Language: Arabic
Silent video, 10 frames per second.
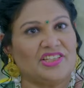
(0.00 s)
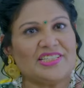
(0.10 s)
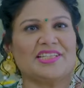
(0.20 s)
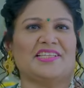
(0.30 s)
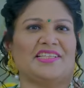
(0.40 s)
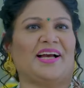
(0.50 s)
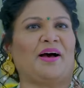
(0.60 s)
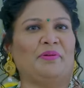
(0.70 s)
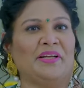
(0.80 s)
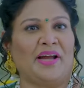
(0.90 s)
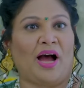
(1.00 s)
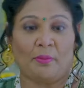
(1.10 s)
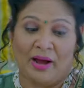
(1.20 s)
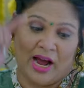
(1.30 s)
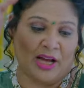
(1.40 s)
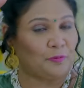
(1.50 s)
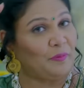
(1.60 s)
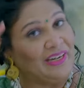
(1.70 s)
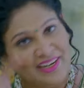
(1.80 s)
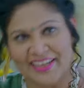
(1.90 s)
يلي بينكتب على ايد
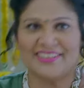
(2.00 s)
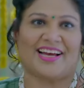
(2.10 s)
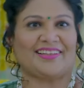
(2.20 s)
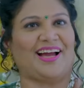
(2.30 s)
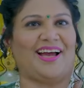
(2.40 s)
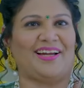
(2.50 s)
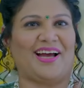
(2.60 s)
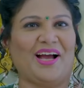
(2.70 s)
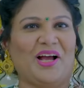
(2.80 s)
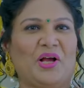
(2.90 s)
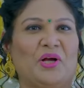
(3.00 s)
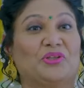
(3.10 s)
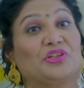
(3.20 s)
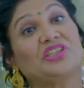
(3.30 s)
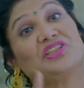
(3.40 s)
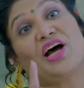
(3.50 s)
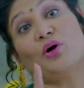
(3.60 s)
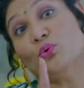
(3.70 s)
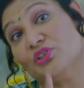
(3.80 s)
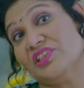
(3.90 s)
البنت بهذا اليوم بالذات هي رح
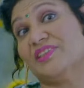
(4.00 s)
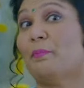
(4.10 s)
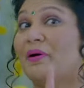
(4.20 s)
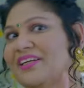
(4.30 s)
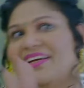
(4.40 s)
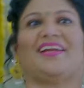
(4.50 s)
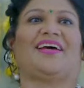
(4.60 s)
ترتبط فيه كل